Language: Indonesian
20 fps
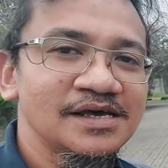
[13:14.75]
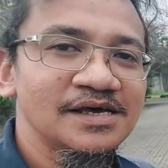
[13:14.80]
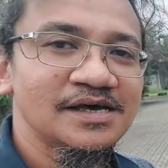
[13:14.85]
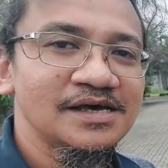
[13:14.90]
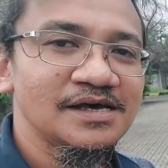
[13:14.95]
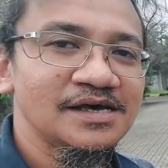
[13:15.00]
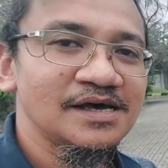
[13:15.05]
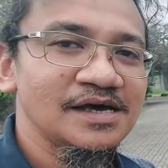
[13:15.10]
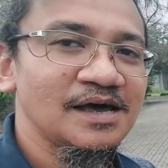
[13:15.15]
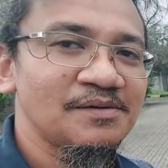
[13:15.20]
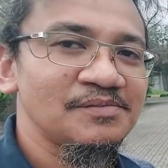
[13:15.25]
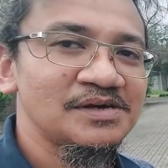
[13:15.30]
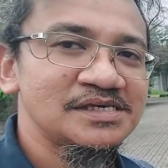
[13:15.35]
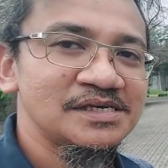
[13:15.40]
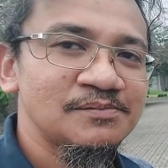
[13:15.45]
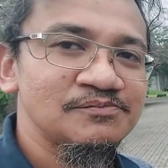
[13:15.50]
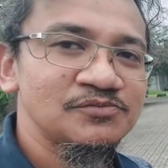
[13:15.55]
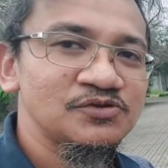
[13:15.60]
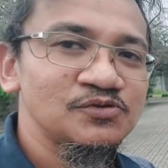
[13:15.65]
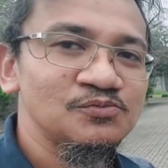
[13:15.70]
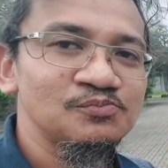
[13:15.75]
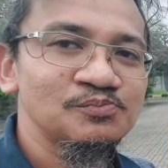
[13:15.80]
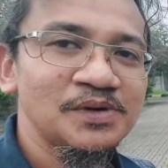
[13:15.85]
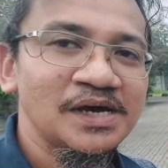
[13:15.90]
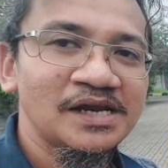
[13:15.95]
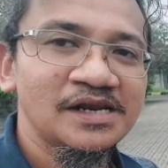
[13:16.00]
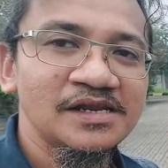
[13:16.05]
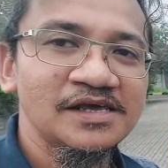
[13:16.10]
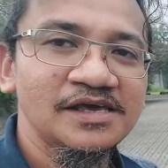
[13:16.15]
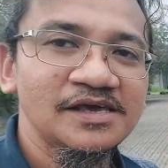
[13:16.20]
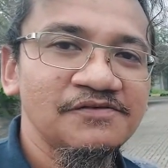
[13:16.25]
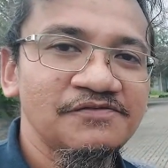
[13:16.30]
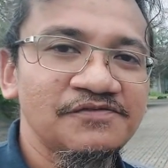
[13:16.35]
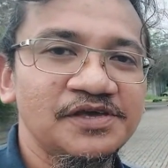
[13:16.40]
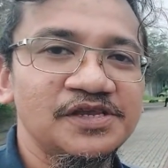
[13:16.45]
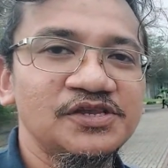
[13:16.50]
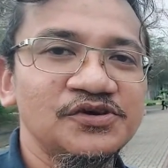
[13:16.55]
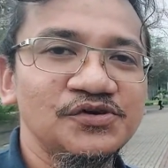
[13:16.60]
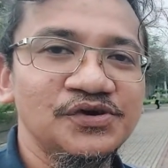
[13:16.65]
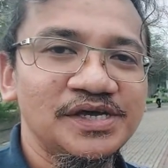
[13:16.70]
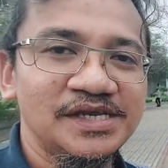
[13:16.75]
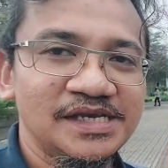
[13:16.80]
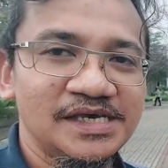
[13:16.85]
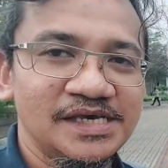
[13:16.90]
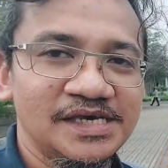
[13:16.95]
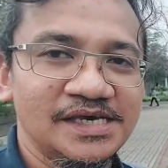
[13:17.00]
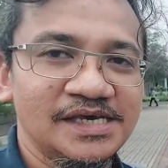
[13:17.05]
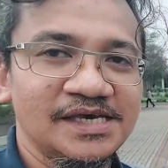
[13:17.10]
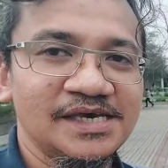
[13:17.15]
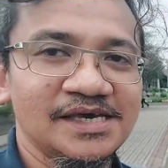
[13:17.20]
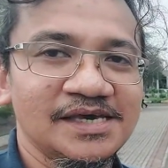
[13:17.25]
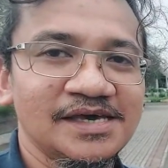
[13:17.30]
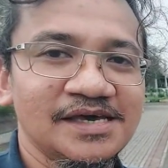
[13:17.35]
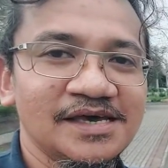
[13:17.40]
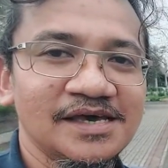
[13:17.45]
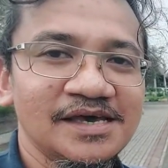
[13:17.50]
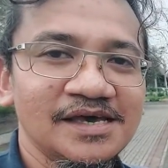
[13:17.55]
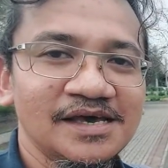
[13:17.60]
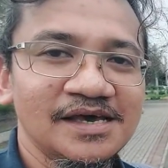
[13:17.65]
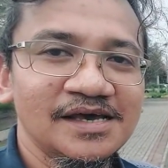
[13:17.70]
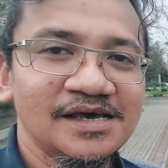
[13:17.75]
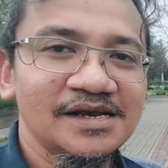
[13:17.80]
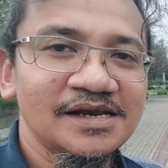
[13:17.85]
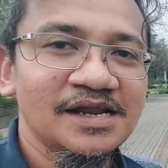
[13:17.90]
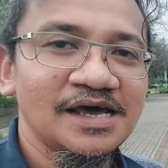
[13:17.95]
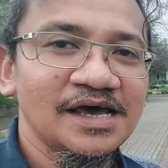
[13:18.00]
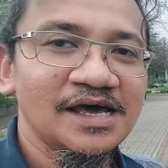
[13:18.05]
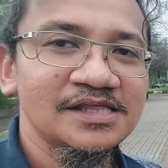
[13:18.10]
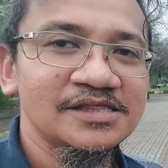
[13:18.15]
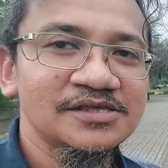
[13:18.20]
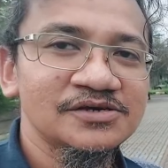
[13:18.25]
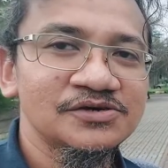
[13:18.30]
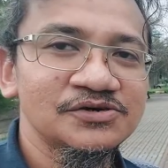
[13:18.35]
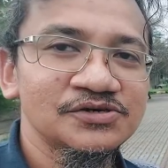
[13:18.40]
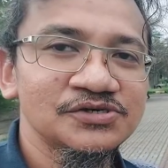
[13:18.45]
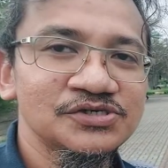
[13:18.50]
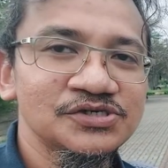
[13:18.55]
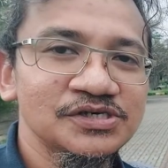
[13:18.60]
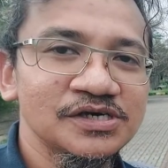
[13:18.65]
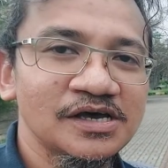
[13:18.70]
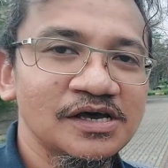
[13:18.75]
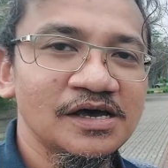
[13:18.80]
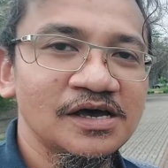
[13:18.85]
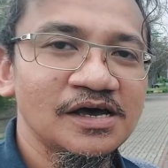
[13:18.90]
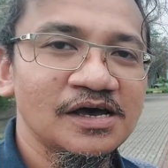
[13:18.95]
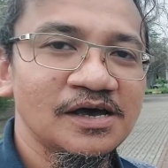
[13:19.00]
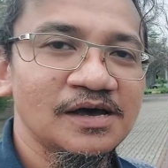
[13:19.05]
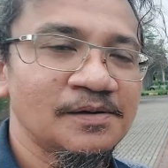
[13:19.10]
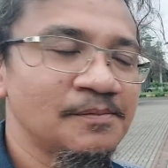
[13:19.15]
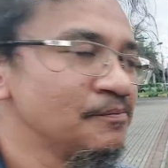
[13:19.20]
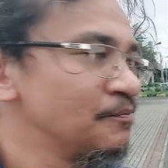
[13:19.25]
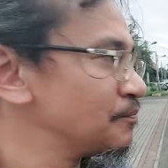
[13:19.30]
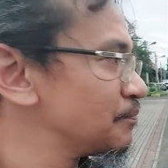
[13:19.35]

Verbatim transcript: kami cantumkan di video ini Nah terus uh,